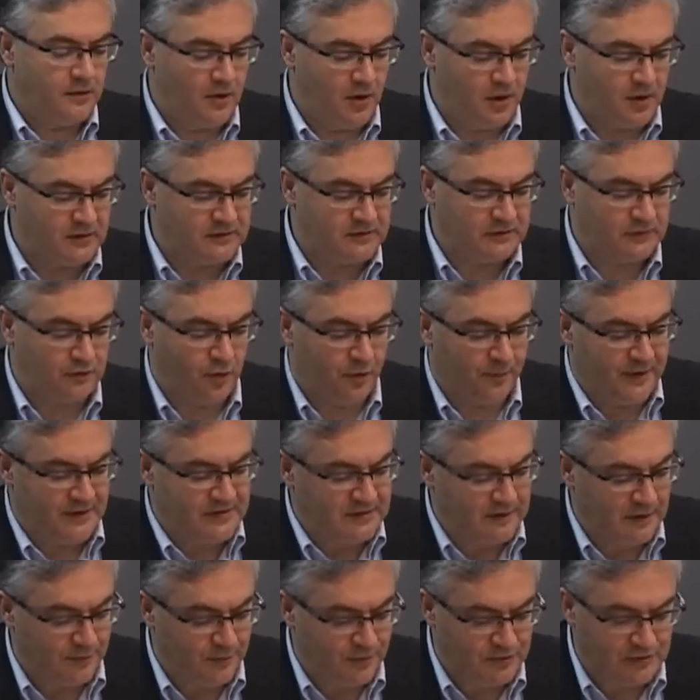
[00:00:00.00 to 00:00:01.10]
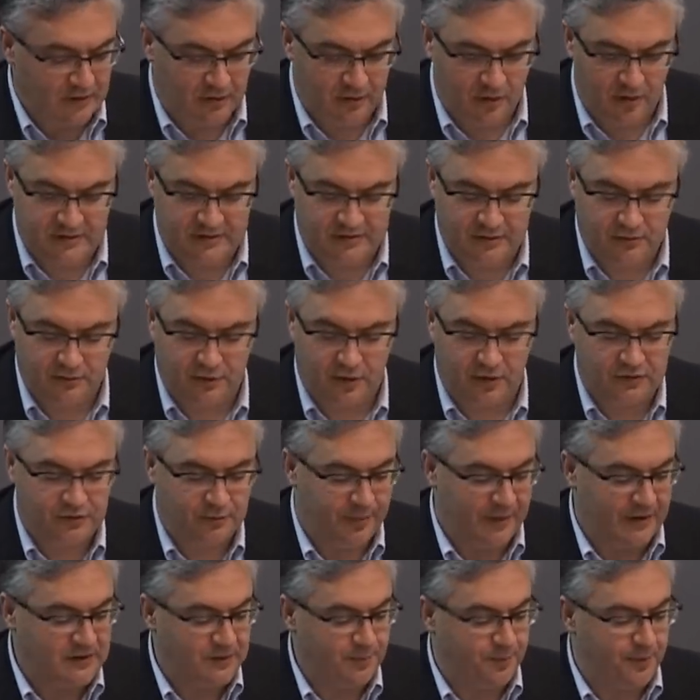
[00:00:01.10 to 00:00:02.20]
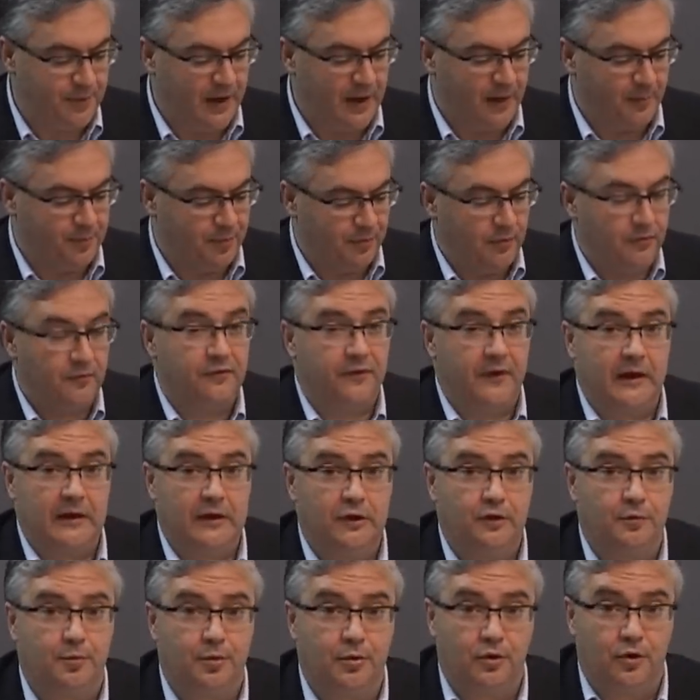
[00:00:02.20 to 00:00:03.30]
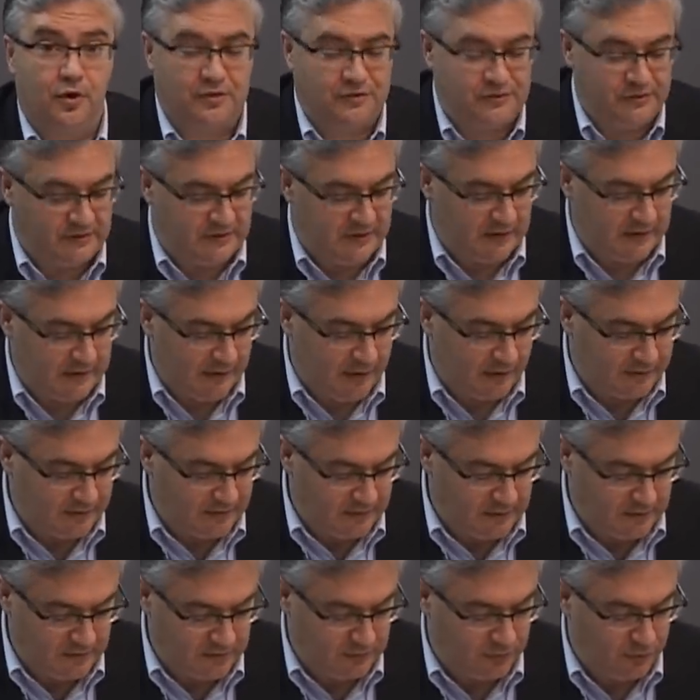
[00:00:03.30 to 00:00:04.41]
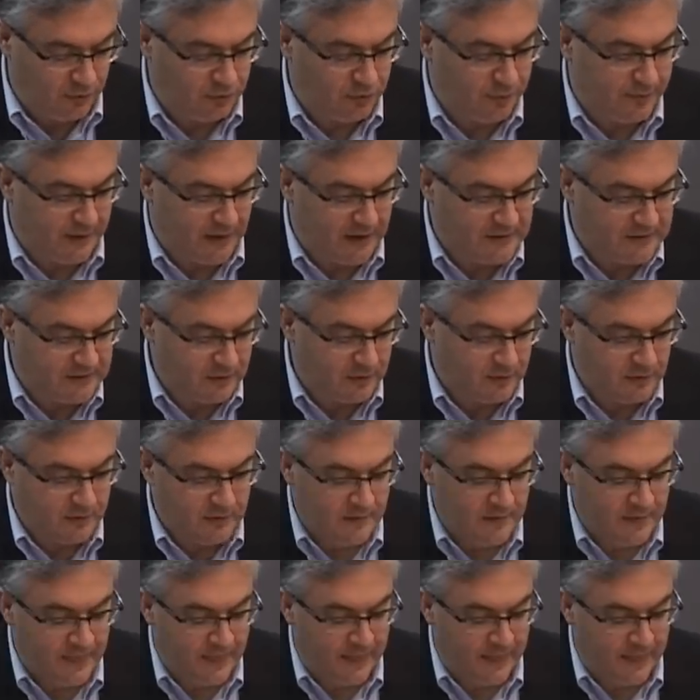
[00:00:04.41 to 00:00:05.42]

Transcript: Nós começamos a nosso, o nosso bate-papo falando para o nosso internauta de todo o Brasil.